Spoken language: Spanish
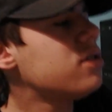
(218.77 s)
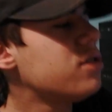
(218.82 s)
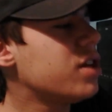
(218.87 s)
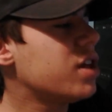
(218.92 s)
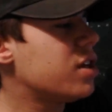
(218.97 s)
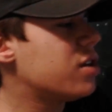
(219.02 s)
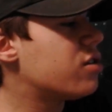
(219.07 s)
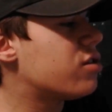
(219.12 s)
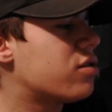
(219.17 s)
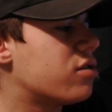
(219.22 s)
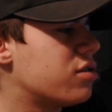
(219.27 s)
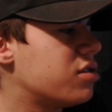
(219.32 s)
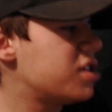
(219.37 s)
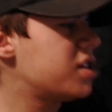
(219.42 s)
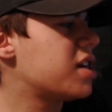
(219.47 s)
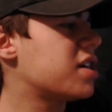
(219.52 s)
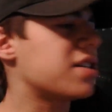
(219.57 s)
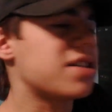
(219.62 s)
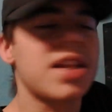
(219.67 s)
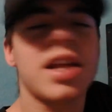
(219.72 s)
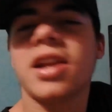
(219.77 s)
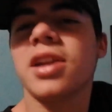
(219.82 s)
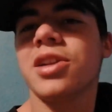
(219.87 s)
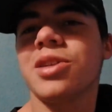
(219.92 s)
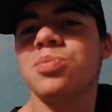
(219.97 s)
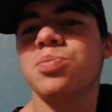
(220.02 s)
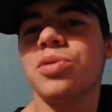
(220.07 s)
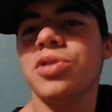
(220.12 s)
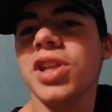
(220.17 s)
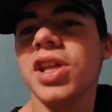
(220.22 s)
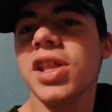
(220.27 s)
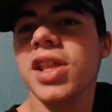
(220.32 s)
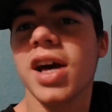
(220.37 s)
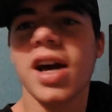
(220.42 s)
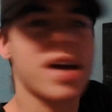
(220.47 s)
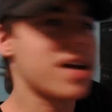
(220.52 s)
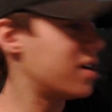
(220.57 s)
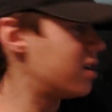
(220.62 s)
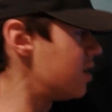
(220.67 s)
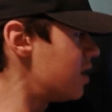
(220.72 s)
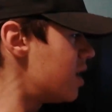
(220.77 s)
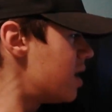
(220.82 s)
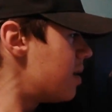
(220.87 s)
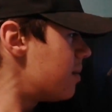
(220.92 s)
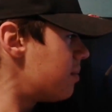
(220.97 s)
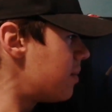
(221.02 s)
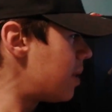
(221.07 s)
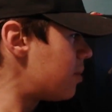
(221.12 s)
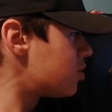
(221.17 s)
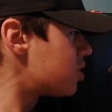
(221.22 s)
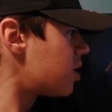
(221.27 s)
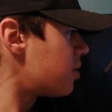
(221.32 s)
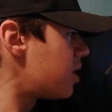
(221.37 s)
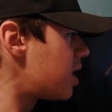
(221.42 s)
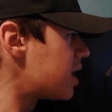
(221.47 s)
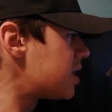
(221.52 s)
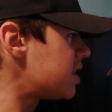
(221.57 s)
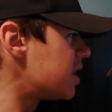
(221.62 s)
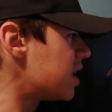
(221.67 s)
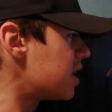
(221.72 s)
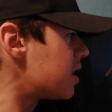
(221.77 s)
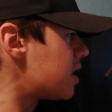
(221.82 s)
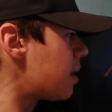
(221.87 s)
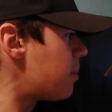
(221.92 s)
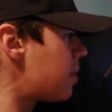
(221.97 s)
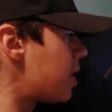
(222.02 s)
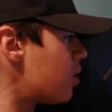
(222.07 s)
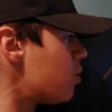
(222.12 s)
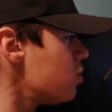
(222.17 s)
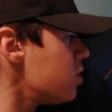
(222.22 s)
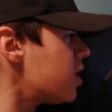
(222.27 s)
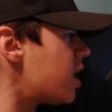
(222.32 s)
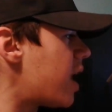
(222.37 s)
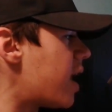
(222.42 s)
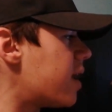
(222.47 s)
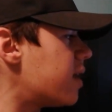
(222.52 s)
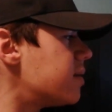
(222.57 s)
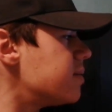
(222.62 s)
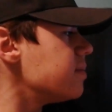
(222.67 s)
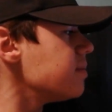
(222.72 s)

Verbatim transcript: y no, y ya está. Respondida. Vamos a ver la siguiente pregunta.